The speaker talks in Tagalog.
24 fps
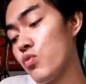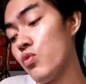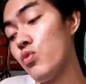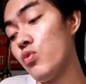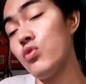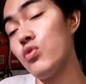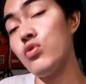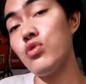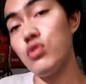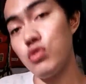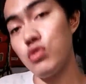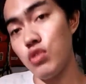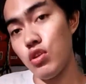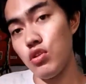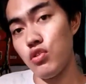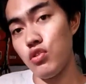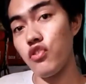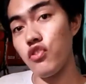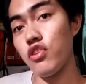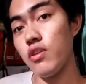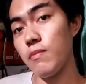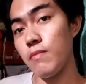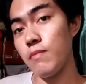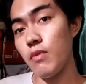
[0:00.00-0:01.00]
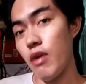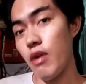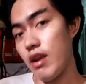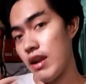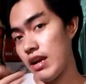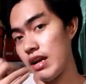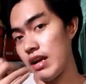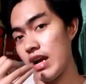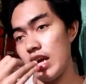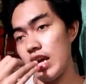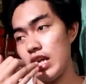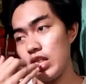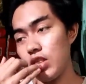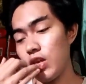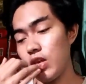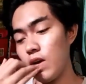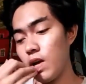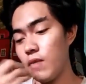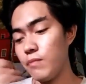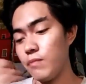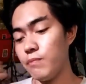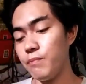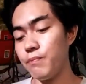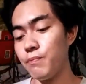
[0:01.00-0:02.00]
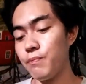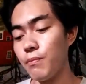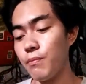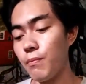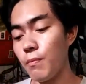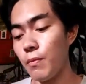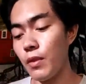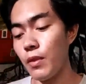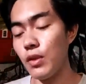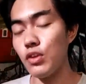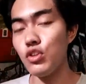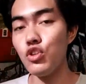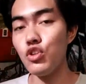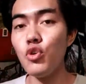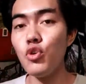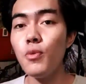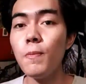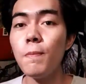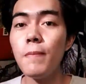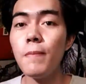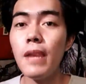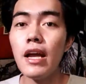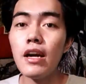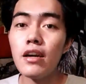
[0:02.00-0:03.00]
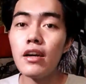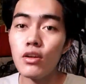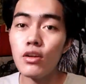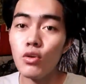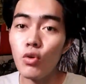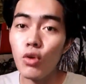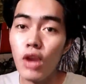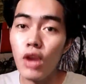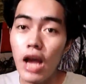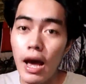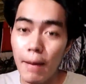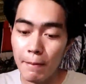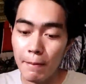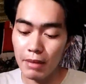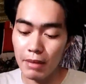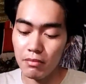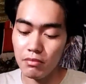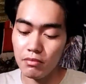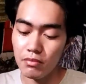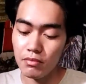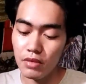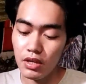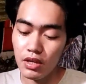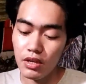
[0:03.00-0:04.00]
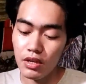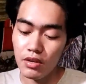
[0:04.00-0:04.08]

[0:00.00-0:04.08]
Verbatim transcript: Kung gusto nyo gumawa ng ganito. Yung black gulaman.